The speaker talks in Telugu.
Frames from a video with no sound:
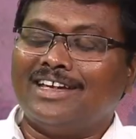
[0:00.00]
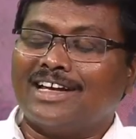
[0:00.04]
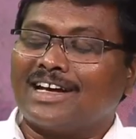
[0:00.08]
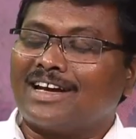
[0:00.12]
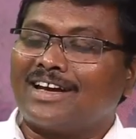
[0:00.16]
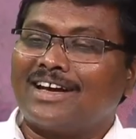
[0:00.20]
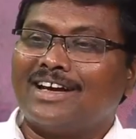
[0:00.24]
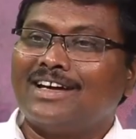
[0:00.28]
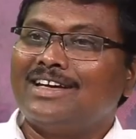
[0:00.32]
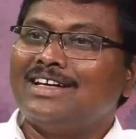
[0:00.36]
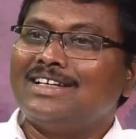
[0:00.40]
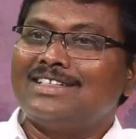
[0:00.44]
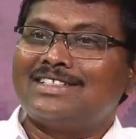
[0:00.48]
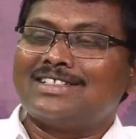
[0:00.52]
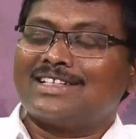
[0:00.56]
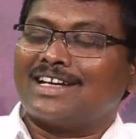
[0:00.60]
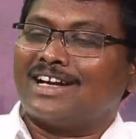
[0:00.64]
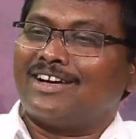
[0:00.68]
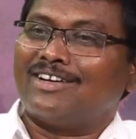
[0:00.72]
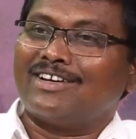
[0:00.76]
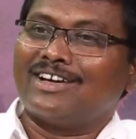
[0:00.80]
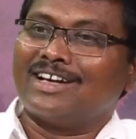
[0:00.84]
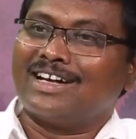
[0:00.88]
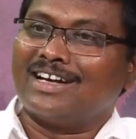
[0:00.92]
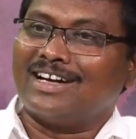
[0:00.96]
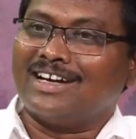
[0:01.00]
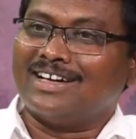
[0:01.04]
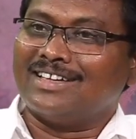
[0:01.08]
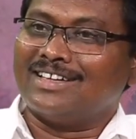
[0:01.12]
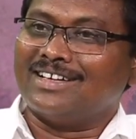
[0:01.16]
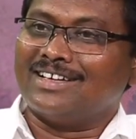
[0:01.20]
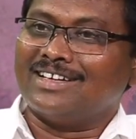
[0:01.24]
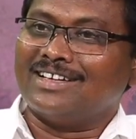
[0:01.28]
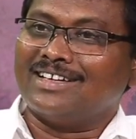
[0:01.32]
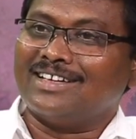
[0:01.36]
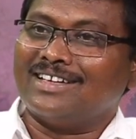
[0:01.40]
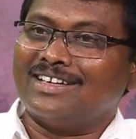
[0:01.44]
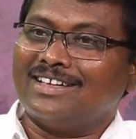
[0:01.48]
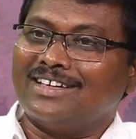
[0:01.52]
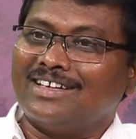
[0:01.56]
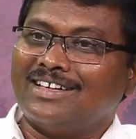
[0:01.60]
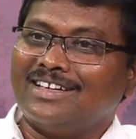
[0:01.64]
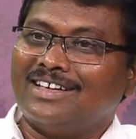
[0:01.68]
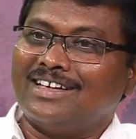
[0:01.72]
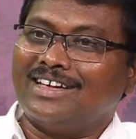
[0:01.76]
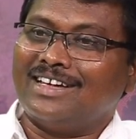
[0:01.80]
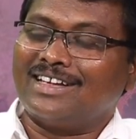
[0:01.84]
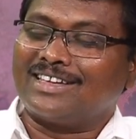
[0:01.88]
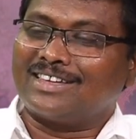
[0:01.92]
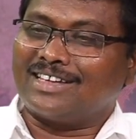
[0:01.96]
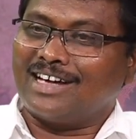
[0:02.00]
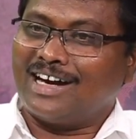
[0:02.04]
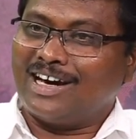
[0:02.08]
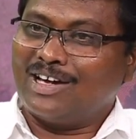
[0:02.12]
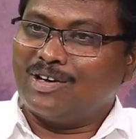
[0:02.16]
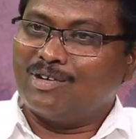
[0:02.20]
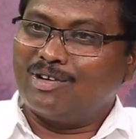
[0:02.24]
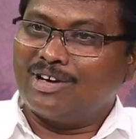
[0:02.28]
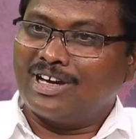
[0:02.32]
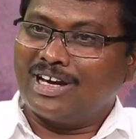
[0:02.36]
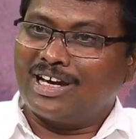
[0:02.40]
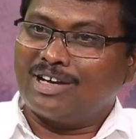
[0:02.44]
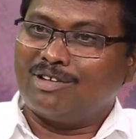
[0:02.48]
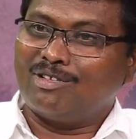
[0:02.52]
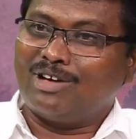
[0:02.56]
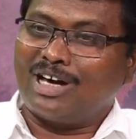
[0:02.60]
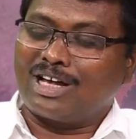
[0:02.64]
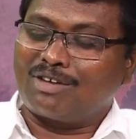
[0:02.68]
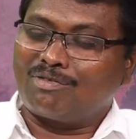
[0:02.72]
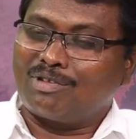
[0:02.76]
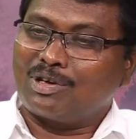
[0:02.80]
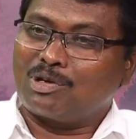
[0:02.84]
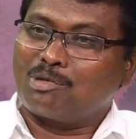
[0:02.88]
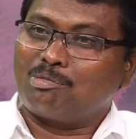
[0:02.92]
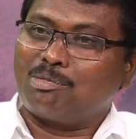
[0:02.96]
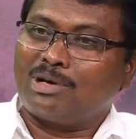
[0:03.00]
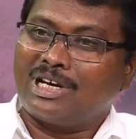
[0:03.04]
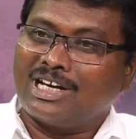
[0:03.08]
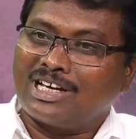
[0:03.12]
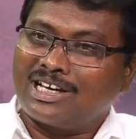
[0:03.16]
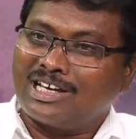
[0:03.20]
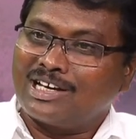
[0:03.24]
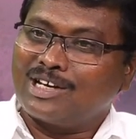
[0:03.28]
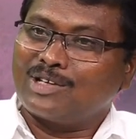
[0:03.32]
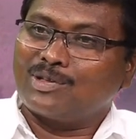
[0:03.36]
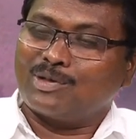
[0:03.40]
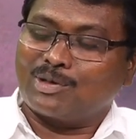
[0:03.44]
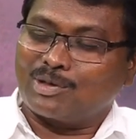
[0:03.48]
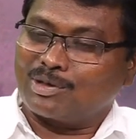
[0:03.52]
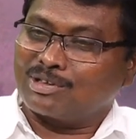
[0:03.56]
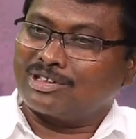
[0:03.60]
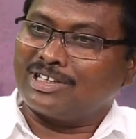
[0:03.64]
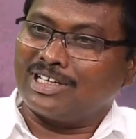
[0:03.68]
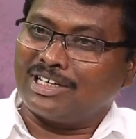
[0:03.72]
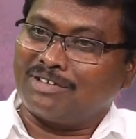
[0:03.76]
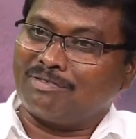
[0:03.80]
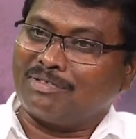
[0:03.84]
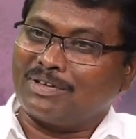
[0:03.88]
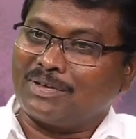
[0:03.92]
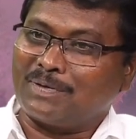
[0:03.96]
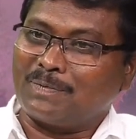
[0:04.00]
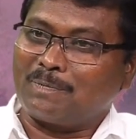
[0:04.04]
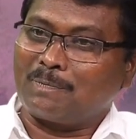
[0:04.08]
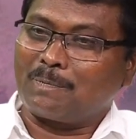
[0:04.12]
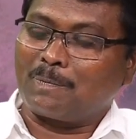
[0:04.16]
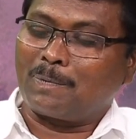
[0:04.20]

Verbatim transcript: ఎక్కడి నుంచి రావడం కాదండి ఈ తాలుగాయలు అరవై రూపాయల కిలో దొరుకుతాయి